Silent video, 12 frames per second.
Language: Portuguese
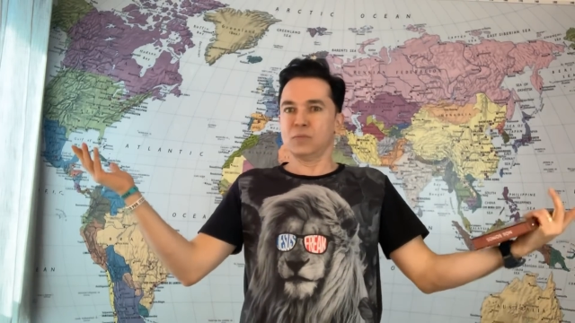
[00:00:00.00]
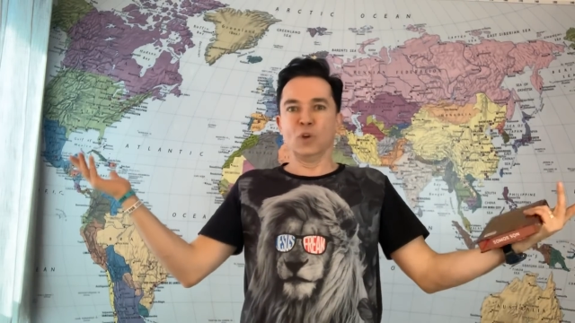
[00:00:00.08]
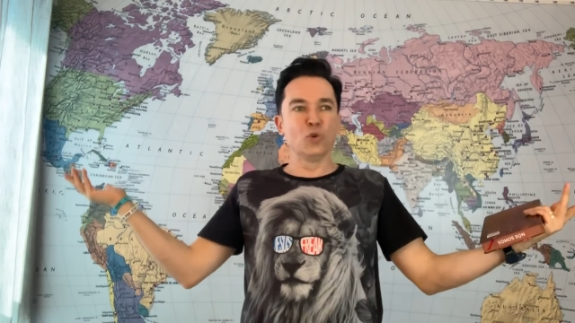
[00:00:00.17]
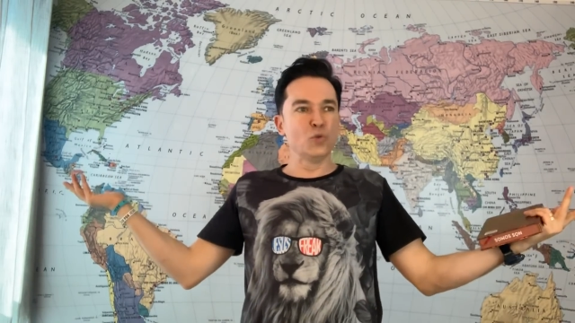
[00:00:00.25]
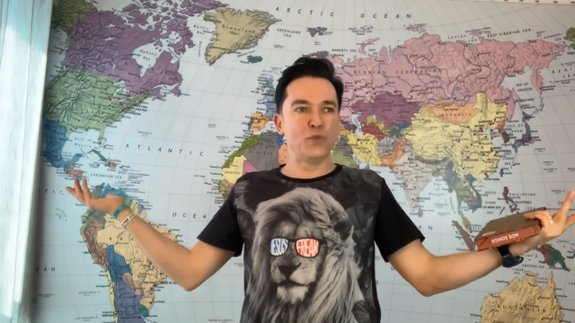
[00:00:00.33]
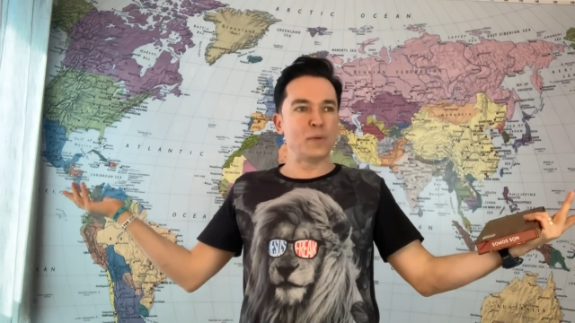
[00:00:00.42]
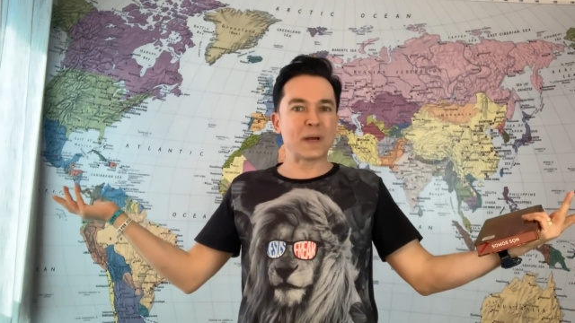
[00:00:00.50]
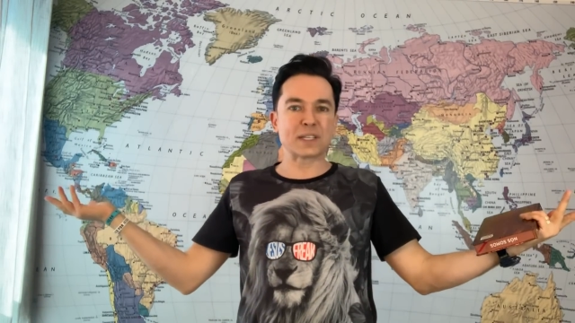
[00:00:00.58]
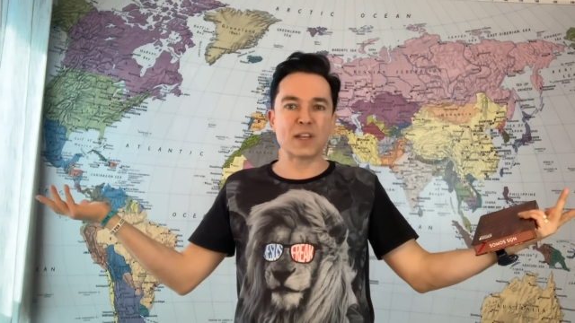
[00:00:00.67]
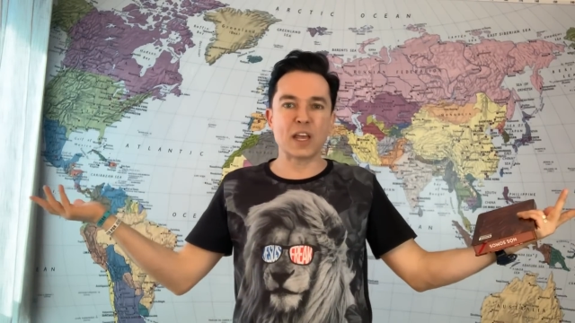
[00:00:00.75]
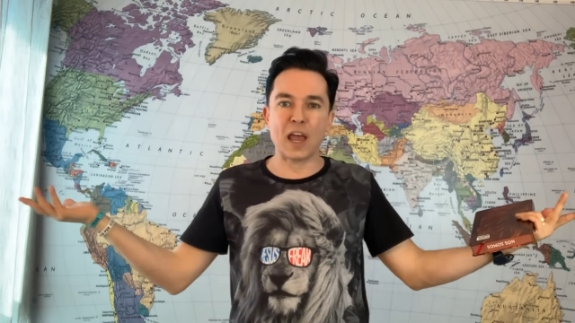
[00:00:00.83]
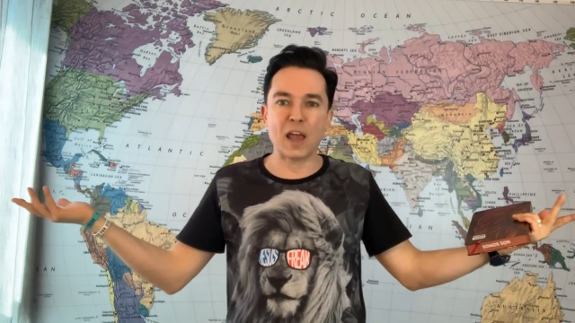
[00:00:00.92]
Eu não vi mais
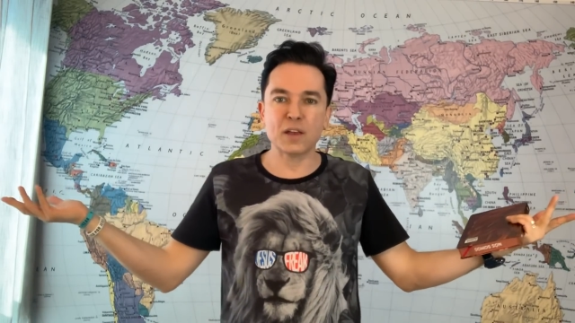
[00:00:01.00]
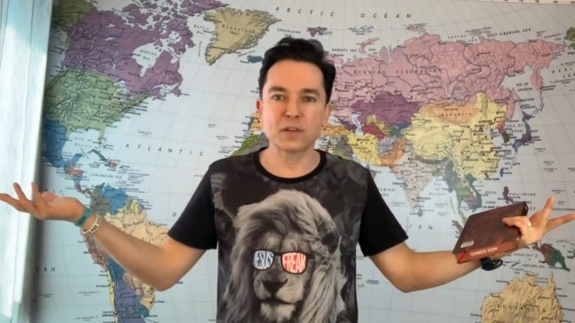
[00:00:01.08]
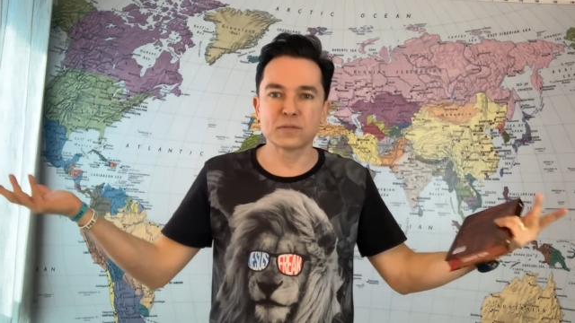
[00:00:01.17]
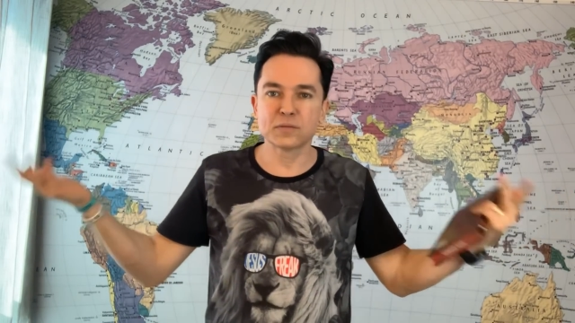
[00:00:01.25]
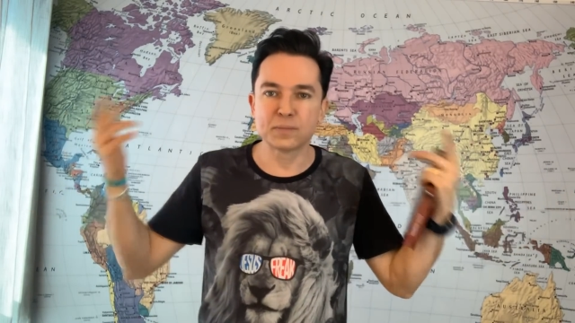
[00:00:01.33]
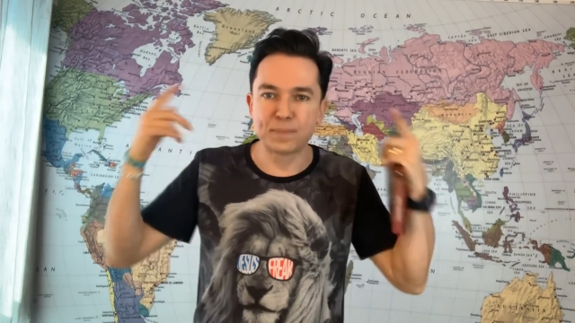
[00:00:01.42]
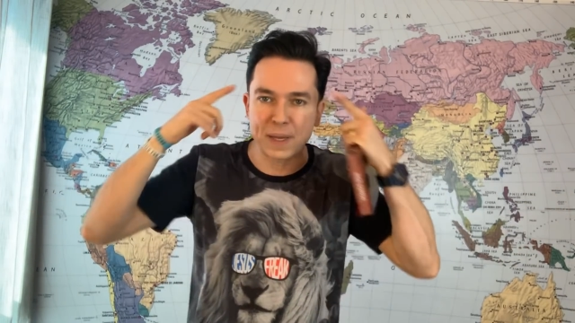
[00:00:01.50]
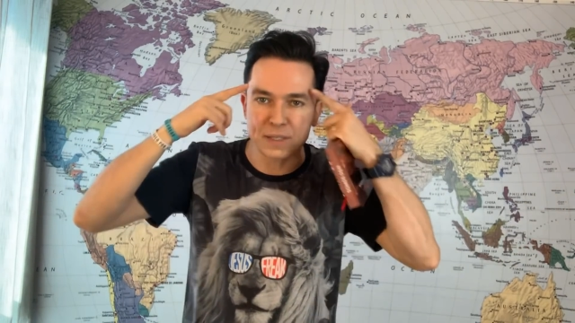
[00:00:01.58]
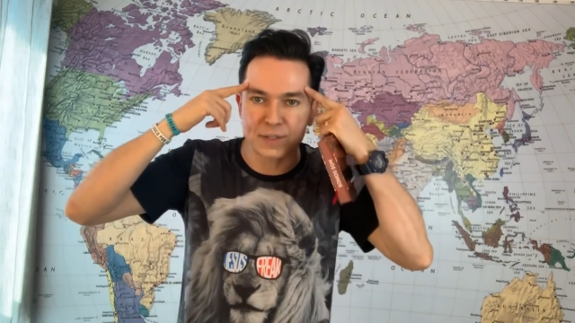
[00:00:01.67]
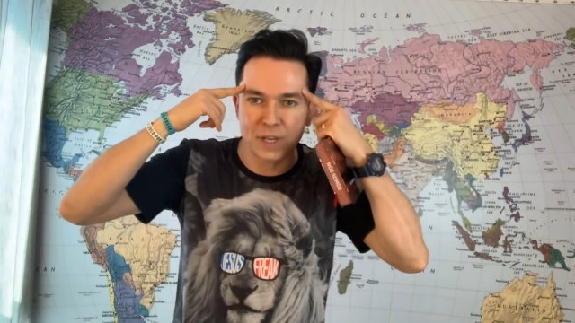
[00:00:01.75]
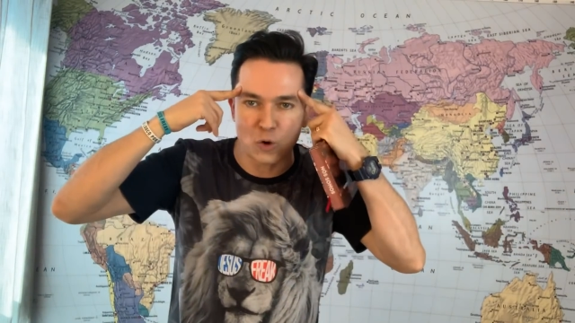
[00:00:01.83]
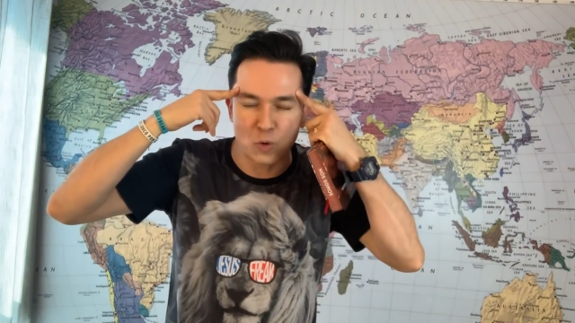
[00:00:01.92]
ninguém,
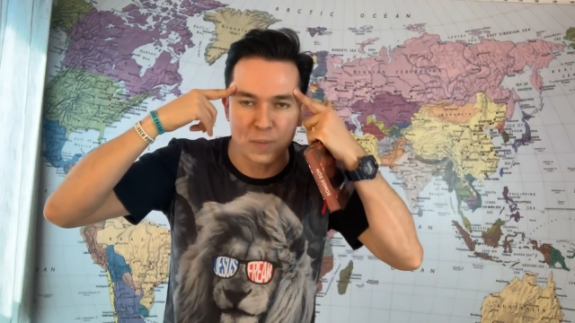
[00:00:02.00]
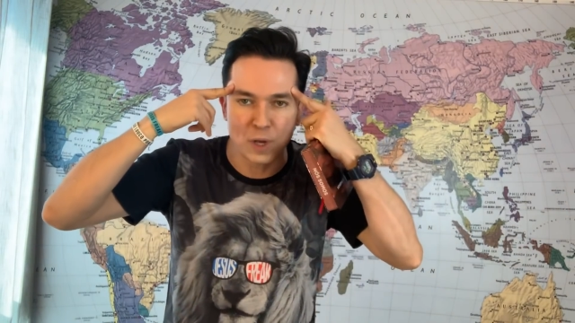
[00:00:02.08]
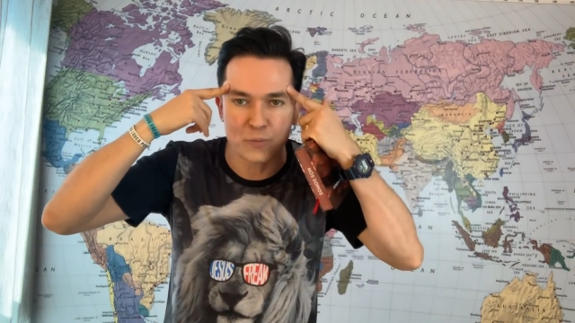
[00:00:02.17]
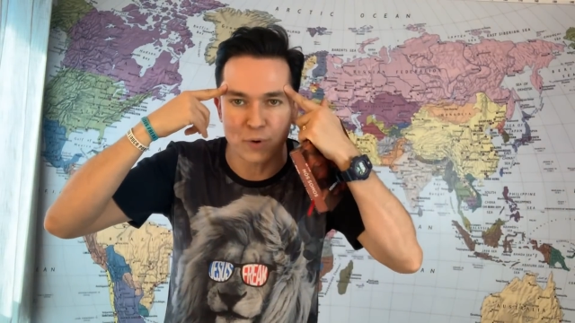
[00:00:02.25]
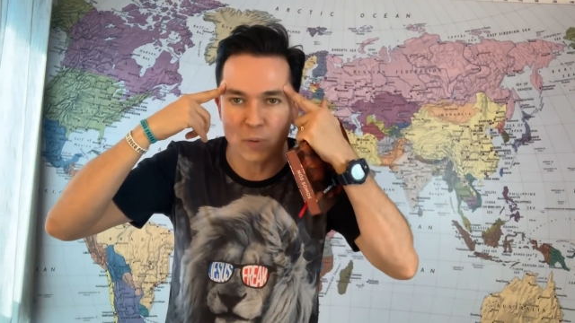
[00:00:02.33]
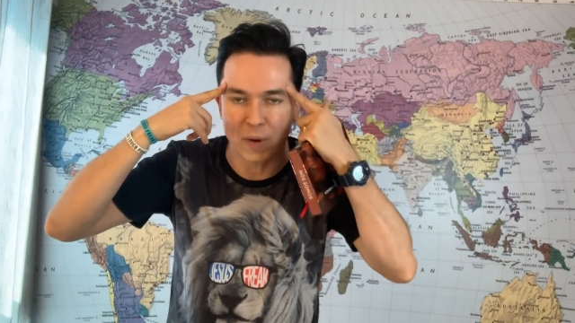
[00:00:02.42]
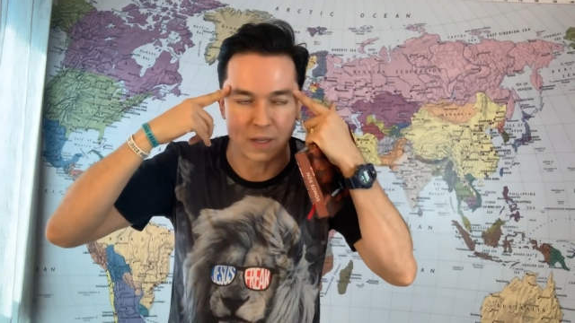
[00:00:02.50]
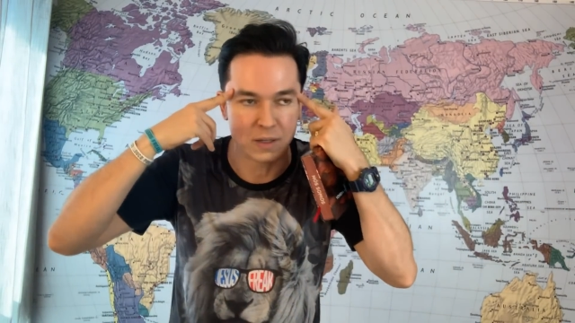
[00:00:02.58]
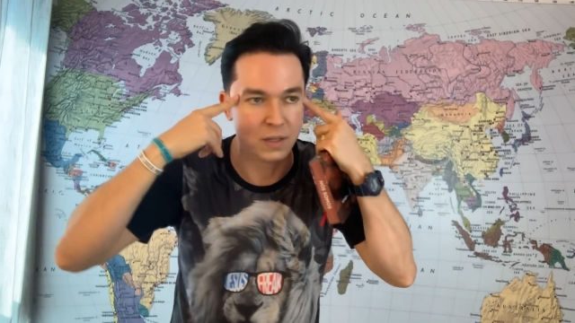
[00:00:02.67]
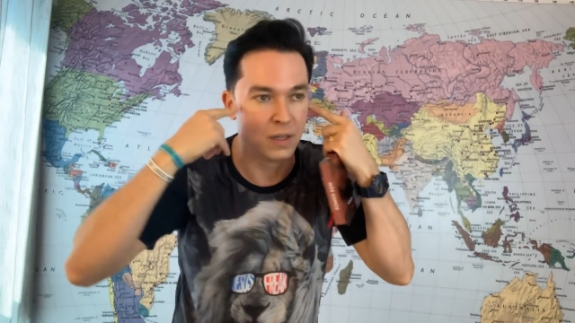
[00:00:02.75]
pensei comigo, falei, ué,